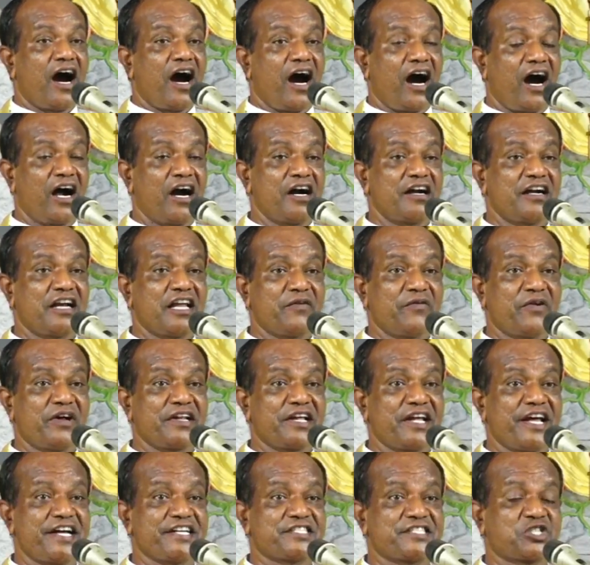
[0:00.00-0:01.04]
ஆண்டவர்
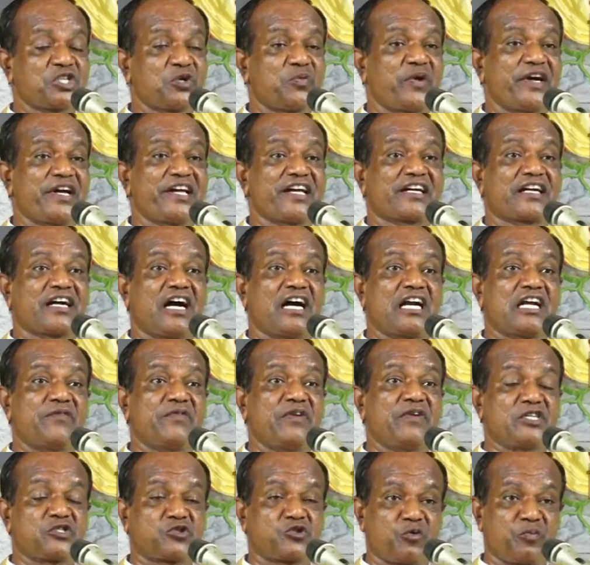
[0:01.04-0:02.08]
இயேசுவை
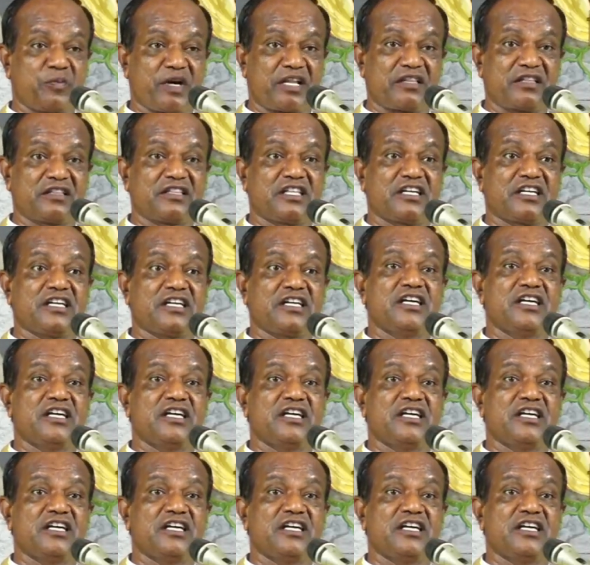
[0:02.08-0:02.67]
கருவில் சுமர்ந்து